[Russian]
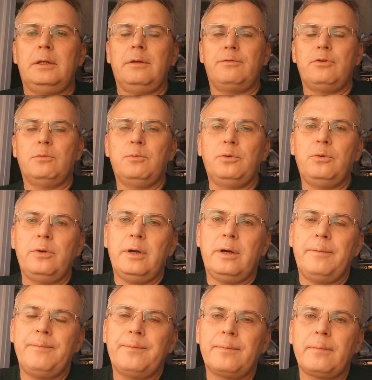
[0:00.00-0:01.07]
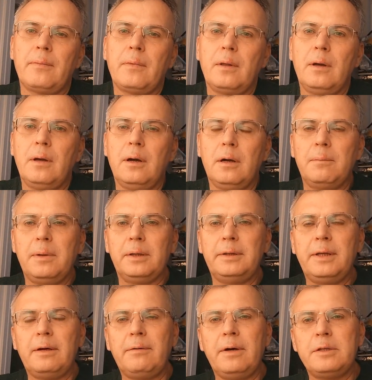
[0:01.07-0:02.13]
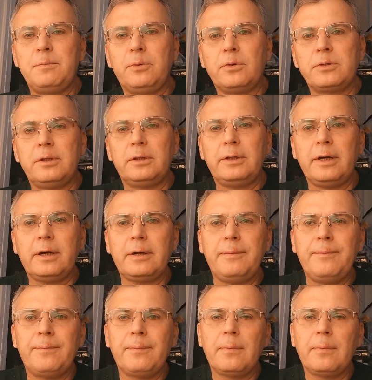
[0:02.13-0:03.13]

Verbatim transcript: это все буду я как бы отдавать просто так,